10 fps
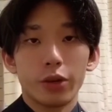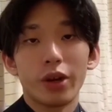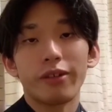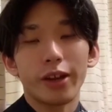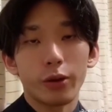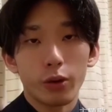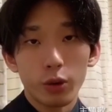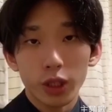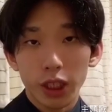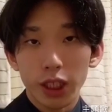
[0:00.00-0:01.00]
我々の
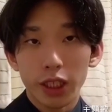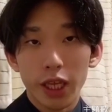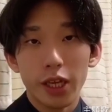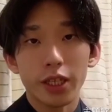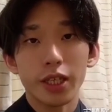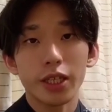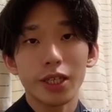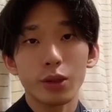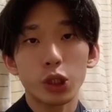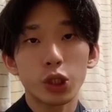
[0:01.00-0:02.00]
講師大輝先
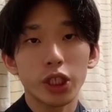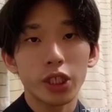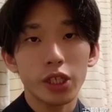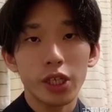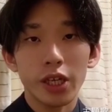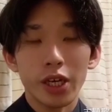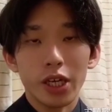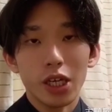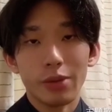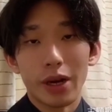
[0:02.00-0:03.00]
生を中心に、
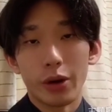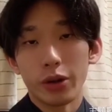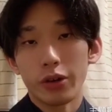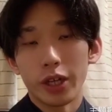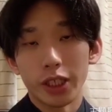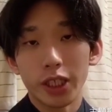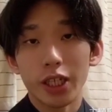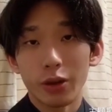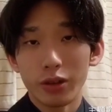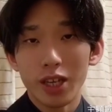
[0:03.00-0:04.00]
今このような時
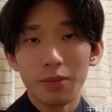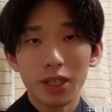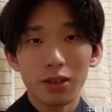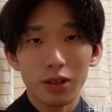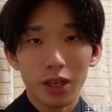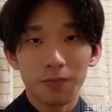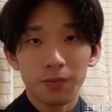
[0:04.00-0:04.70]
期でございますので、